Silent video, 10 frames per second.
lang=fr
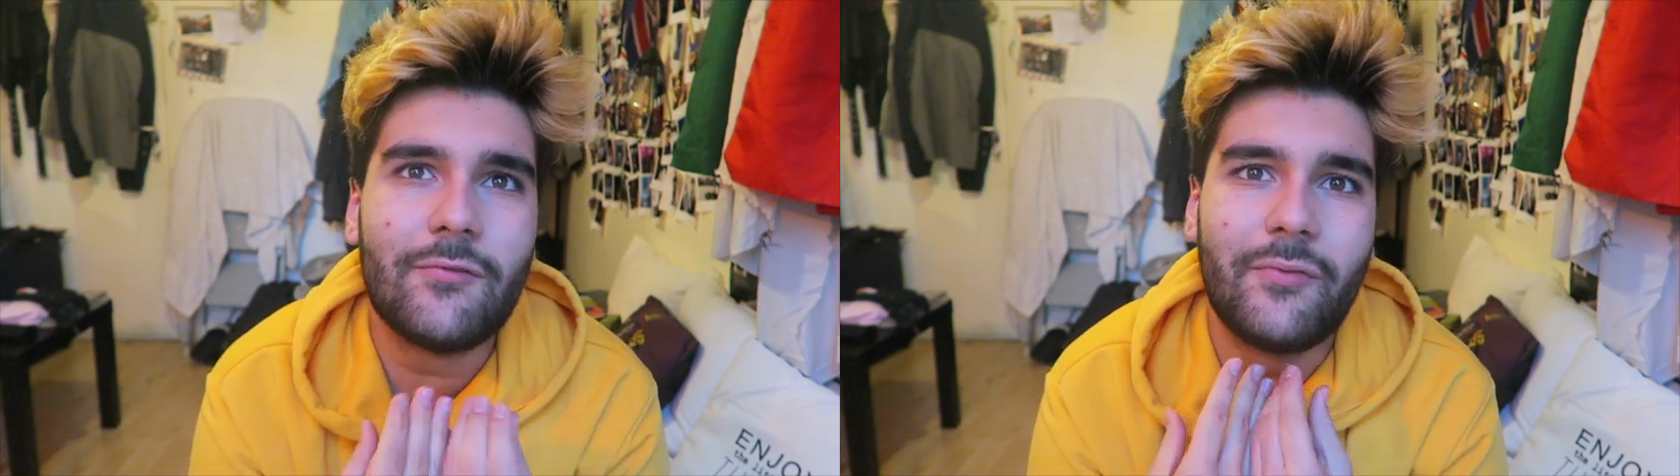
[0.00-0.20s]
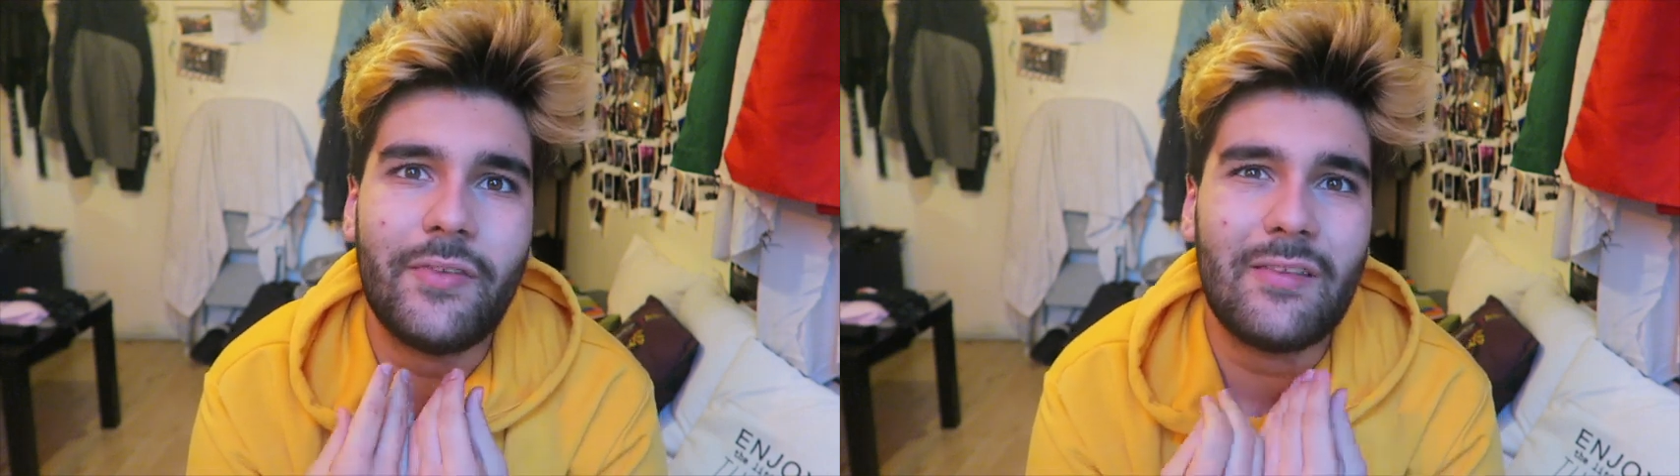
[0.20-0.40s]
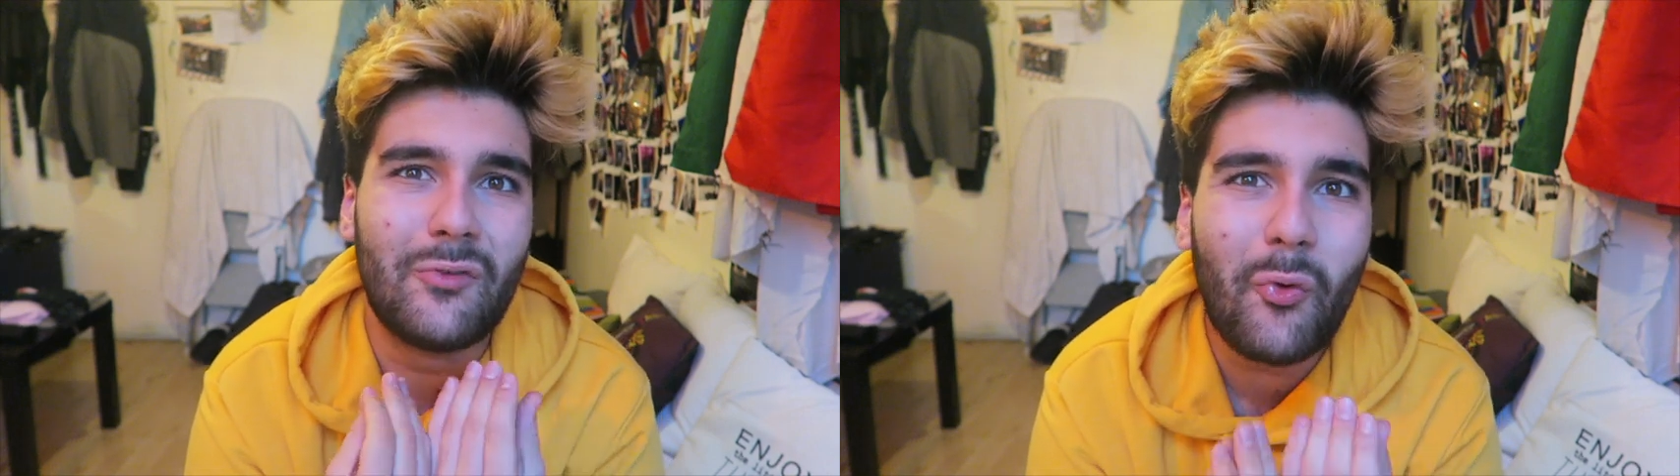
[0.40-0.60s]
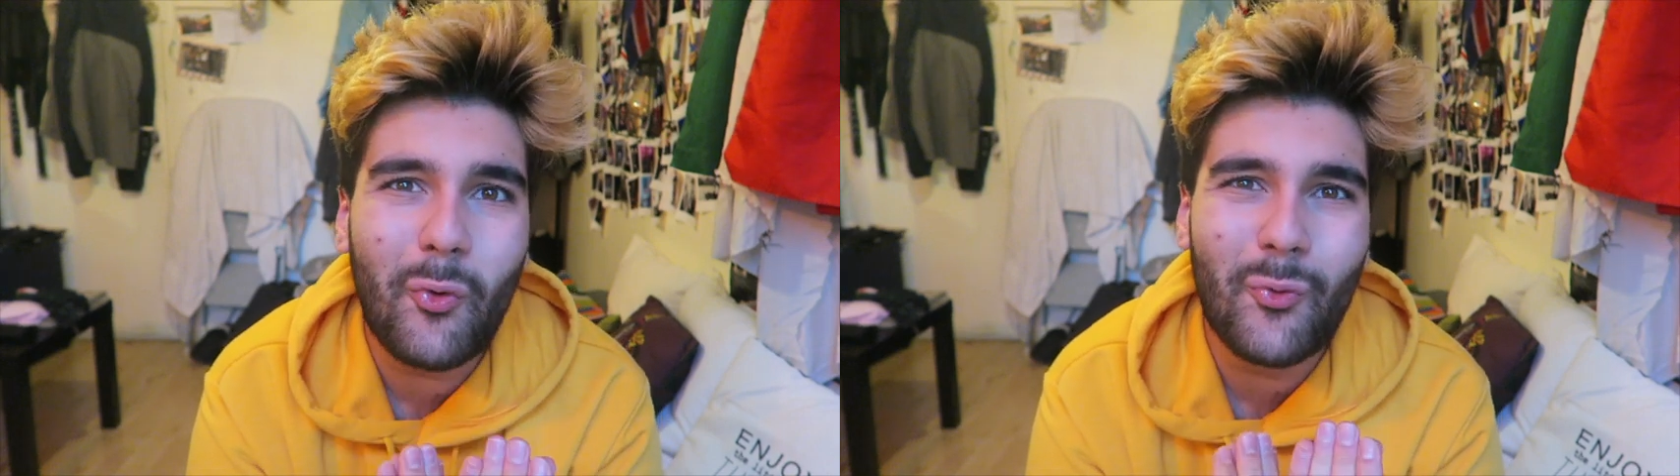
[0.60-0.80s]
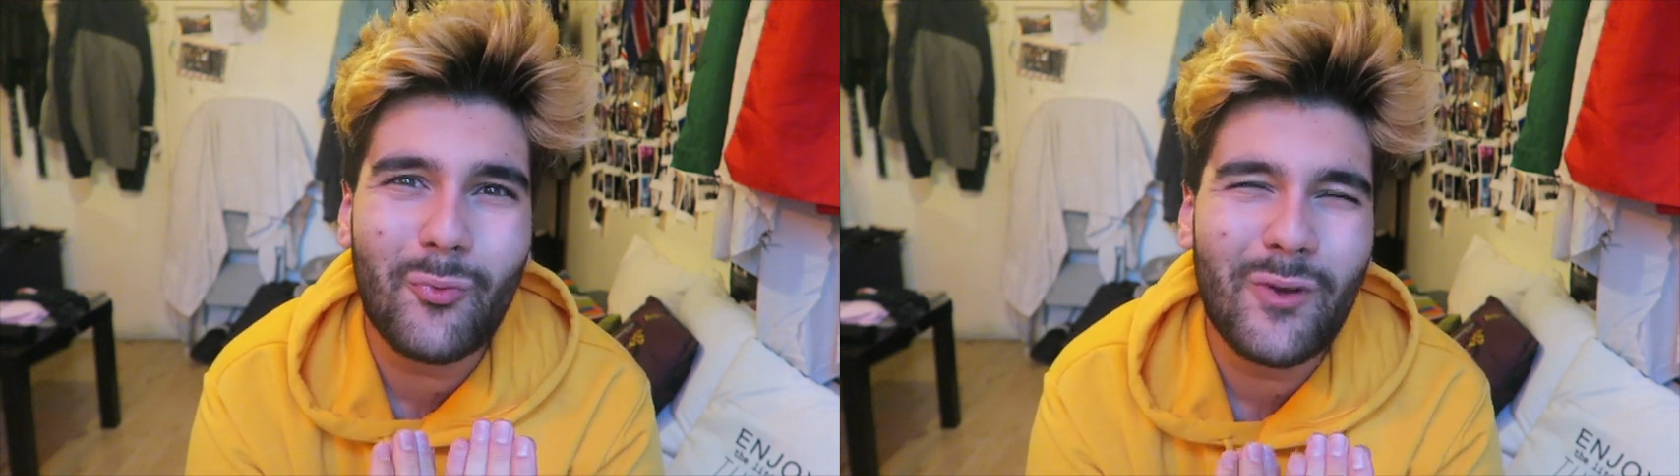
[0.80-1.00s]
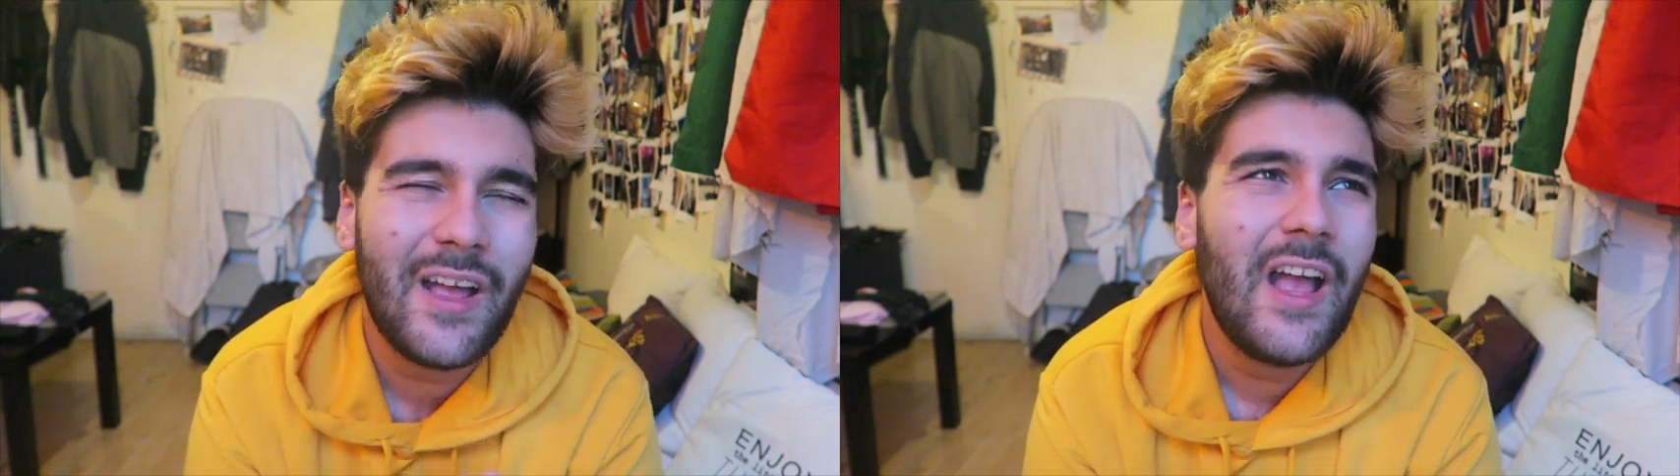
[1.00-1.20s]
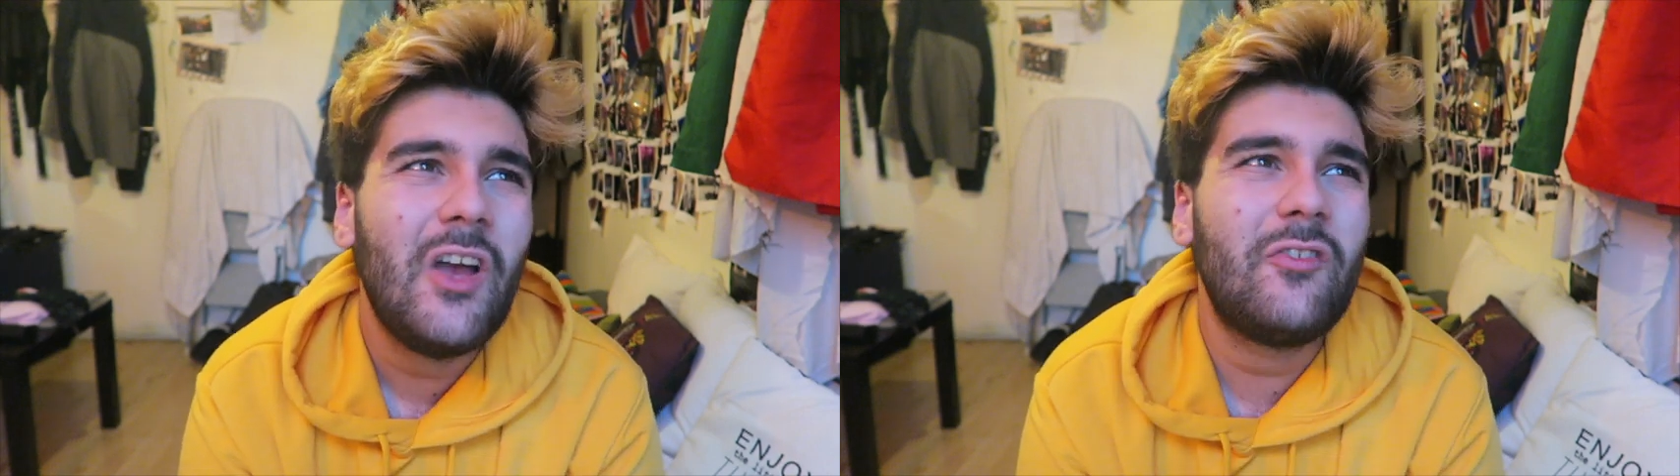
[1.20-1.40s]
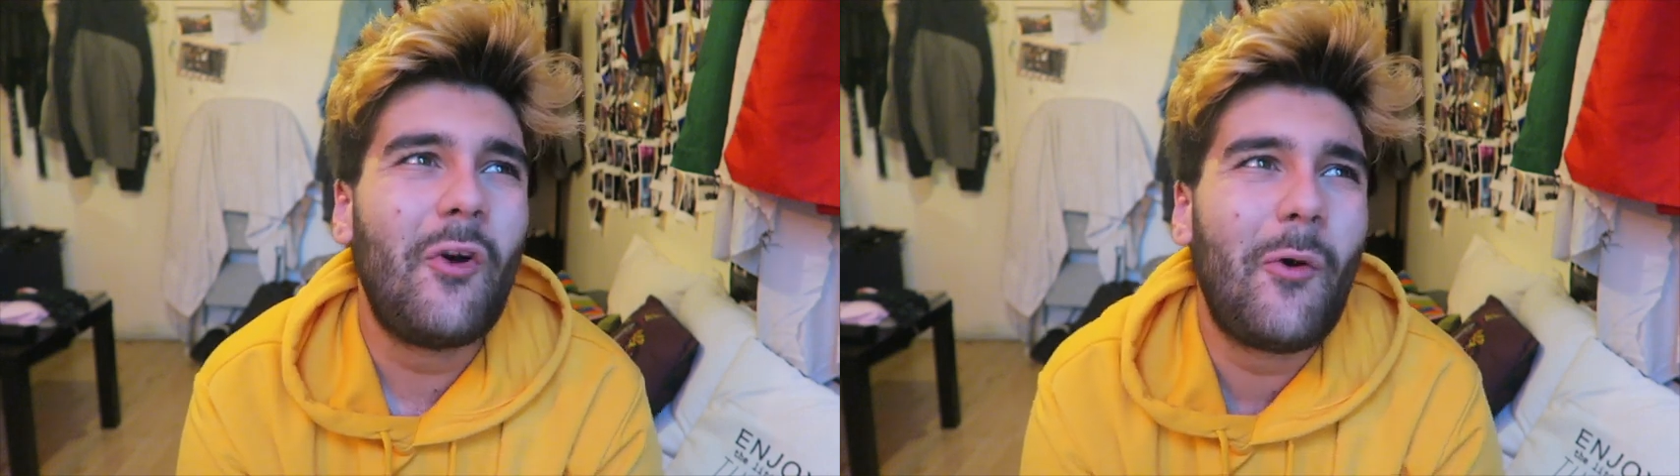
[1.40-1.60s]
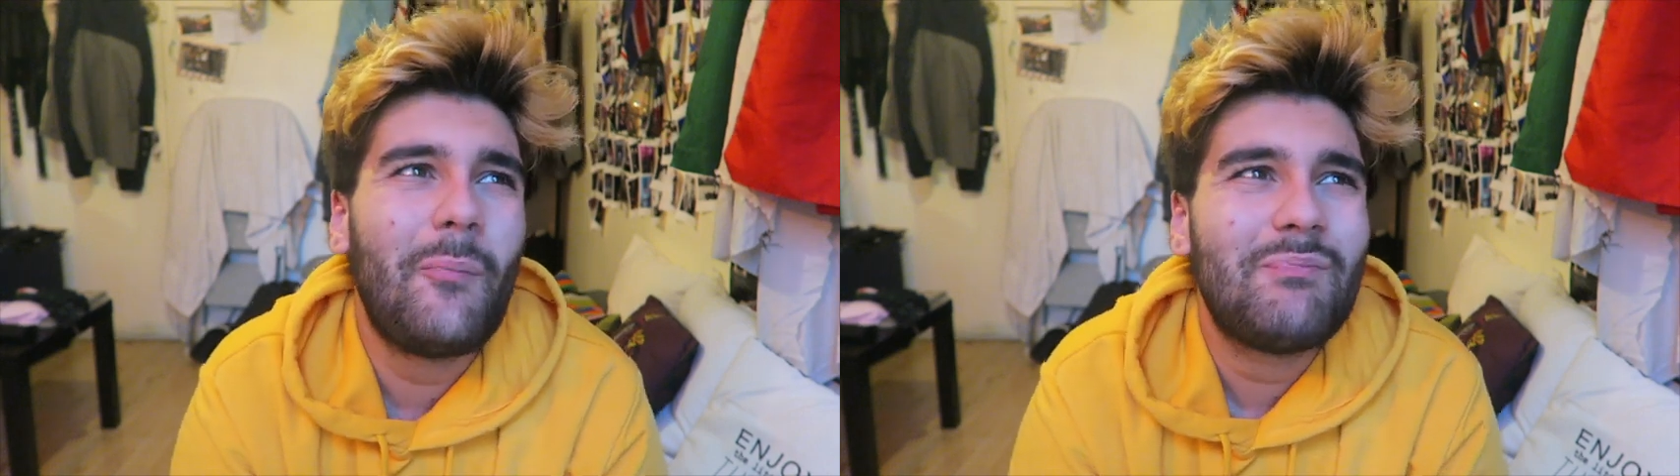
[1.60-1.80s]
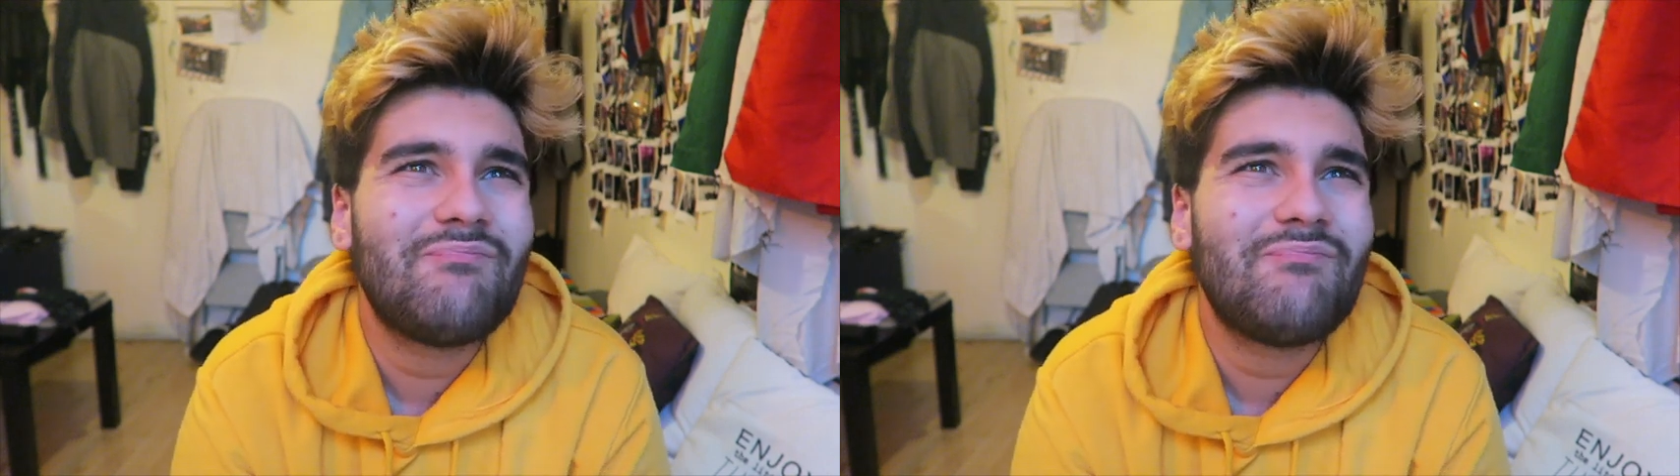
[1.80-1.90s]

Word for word: je trouve ça trop long. Genre,